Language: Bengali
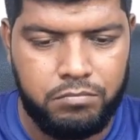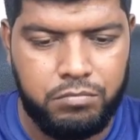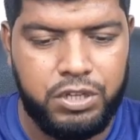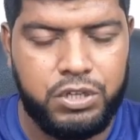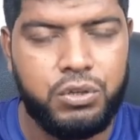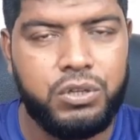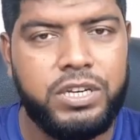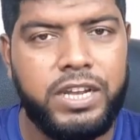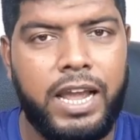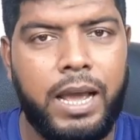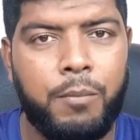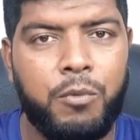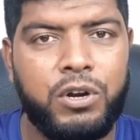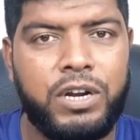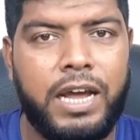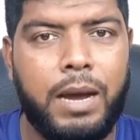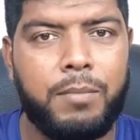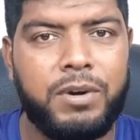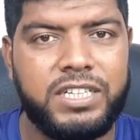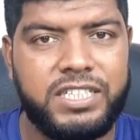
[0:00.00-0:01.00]
বিষয়টি
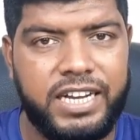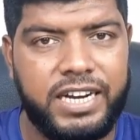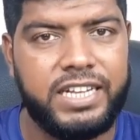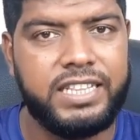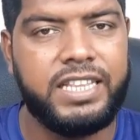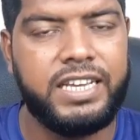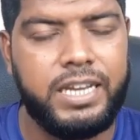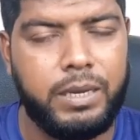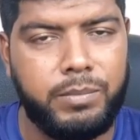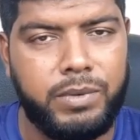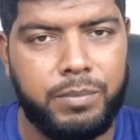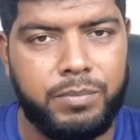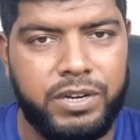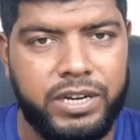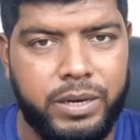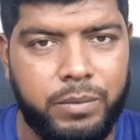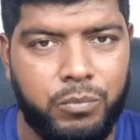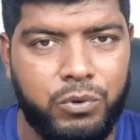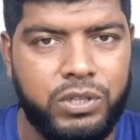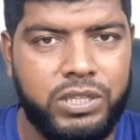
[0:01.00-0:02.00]
এমনটা আমার জায়গা থেকে আমি
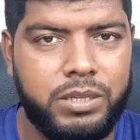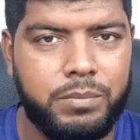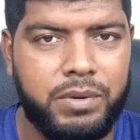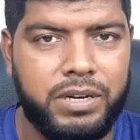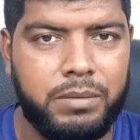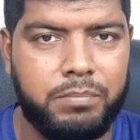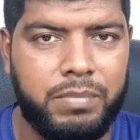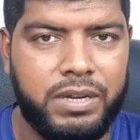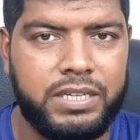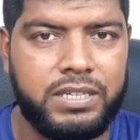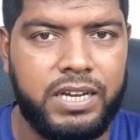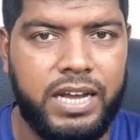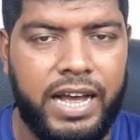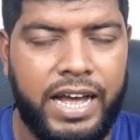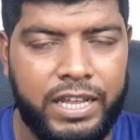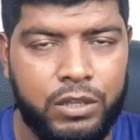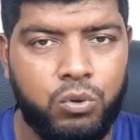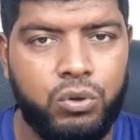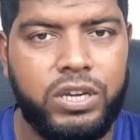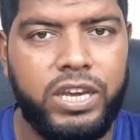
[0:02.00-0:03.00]
আপনাকে বলতে পারি বাট
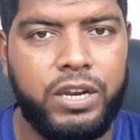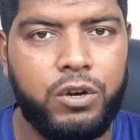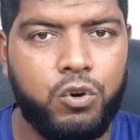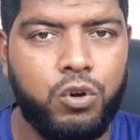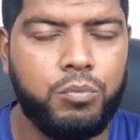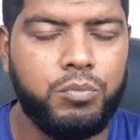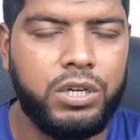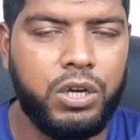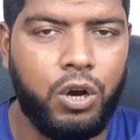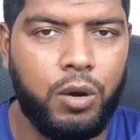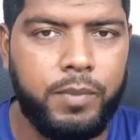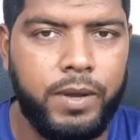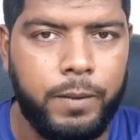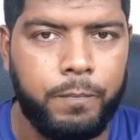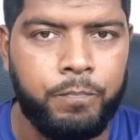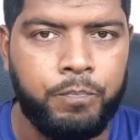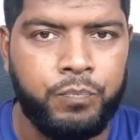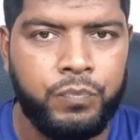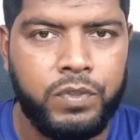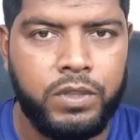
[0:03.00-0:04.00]
আদৌ কি এরকমটি হবে
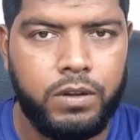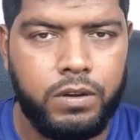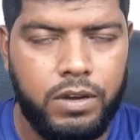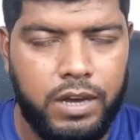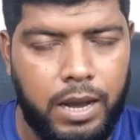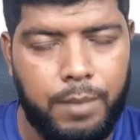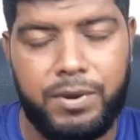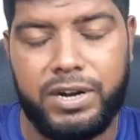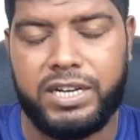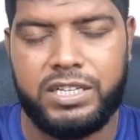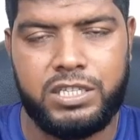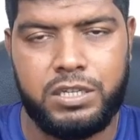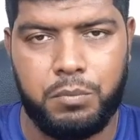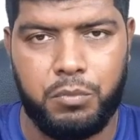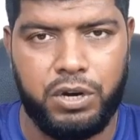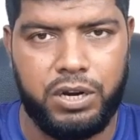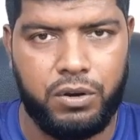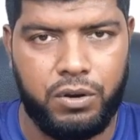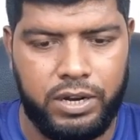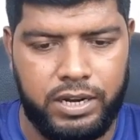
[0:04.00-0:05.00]
আমার কাছে
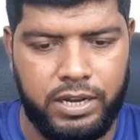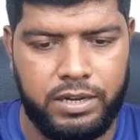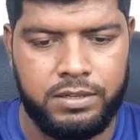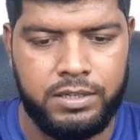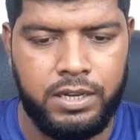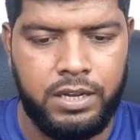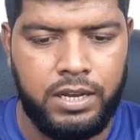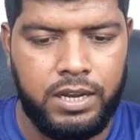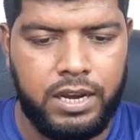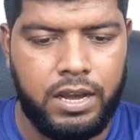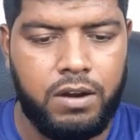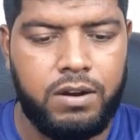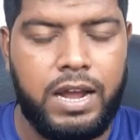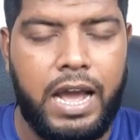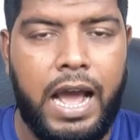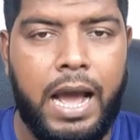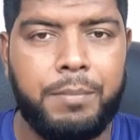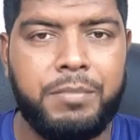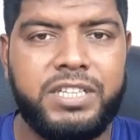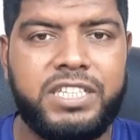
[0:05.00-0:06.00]
মনে হয় না কারণ
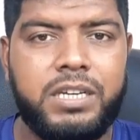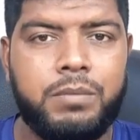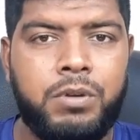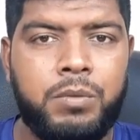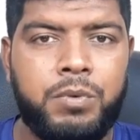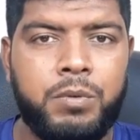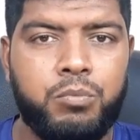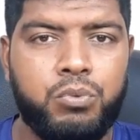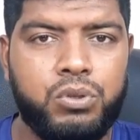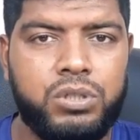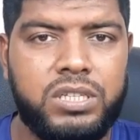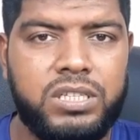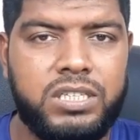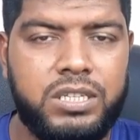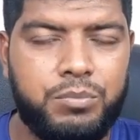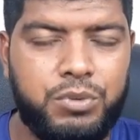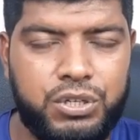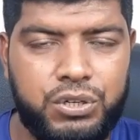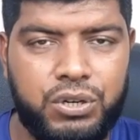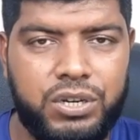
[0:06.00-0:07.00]
আমি যেভাবে
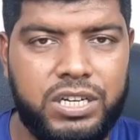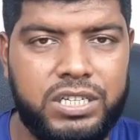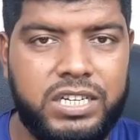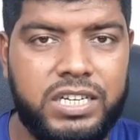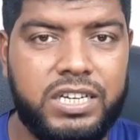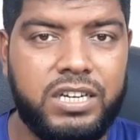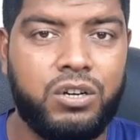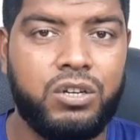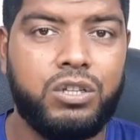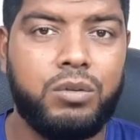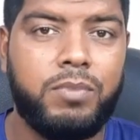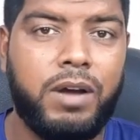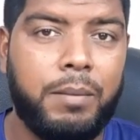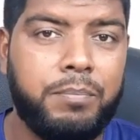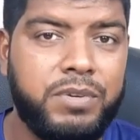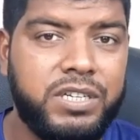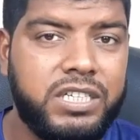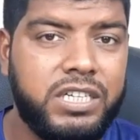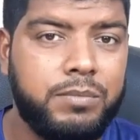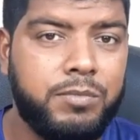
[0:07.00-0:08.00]
বুঝতেছি বিষয়টা সেটা হয়তো বা
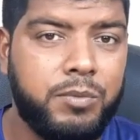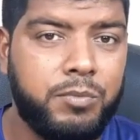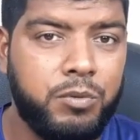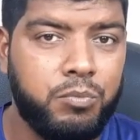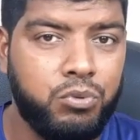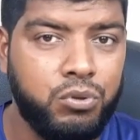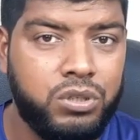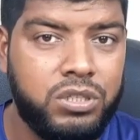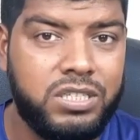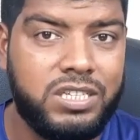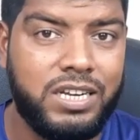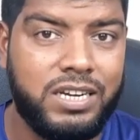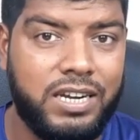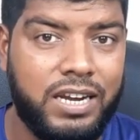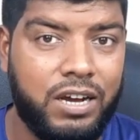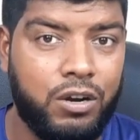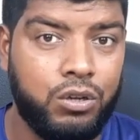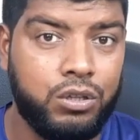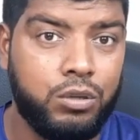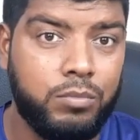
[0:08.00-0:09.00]
আপনি সেভাবে বুঝছেন
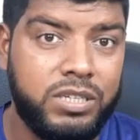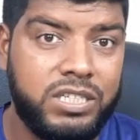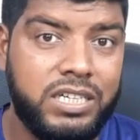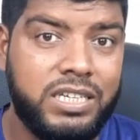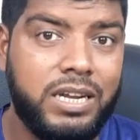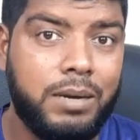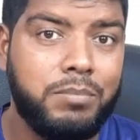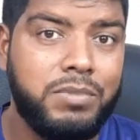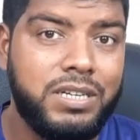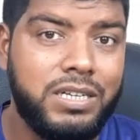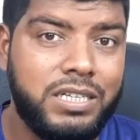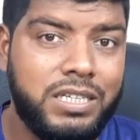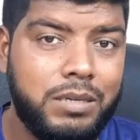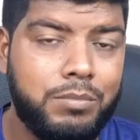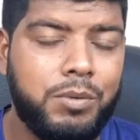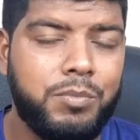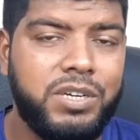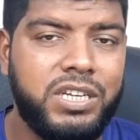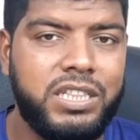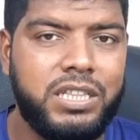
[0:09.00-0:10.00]
না হয়তো বা সেটা আপনি
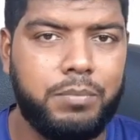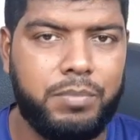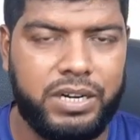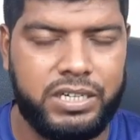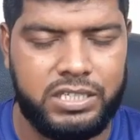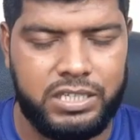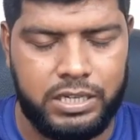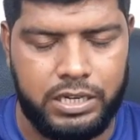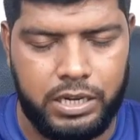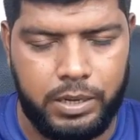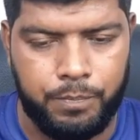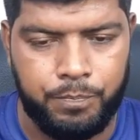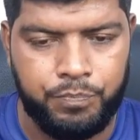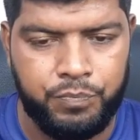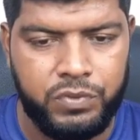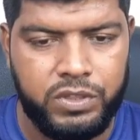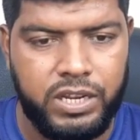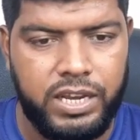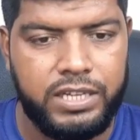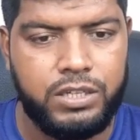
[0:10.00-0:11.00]
সেভাবে নিতে পারছেন না
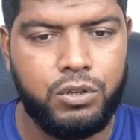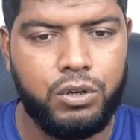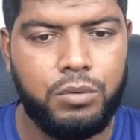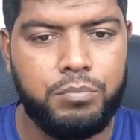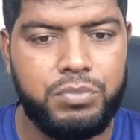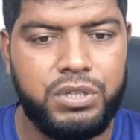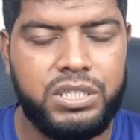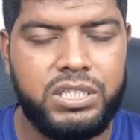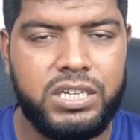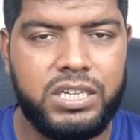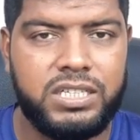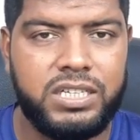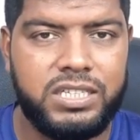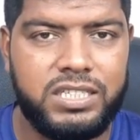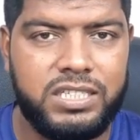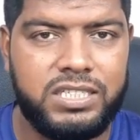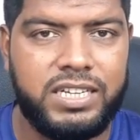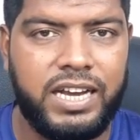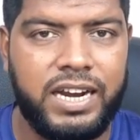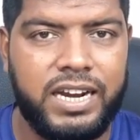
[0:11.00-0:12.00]
জন্য বিশ্বাসের
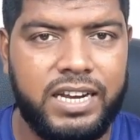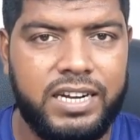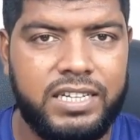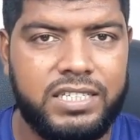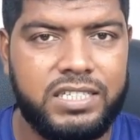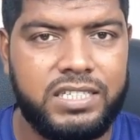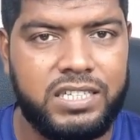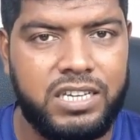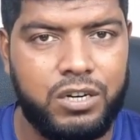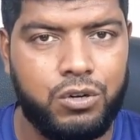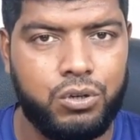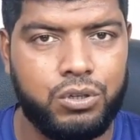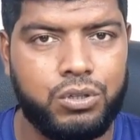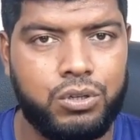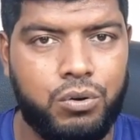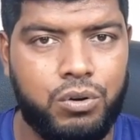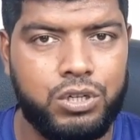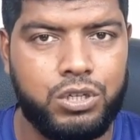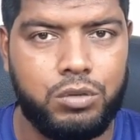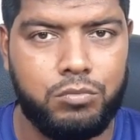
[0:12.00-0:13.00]
যে জায়গাটা আছে সেটা নষ্ট
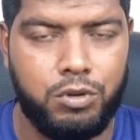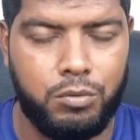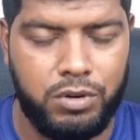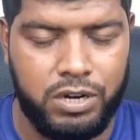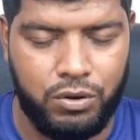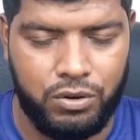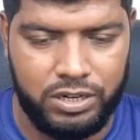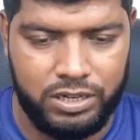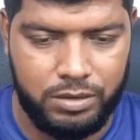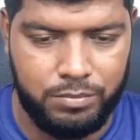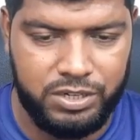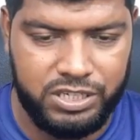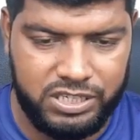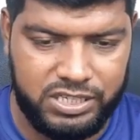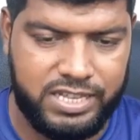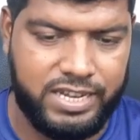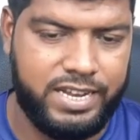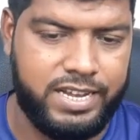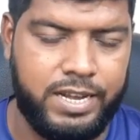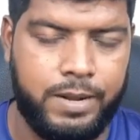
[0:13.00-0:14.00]
হওয়ার সম্ভাবনা অনেকটা বেশি
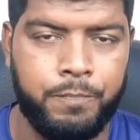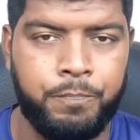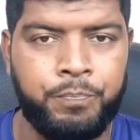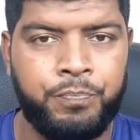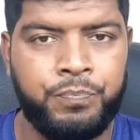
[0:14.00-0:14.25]
থাকে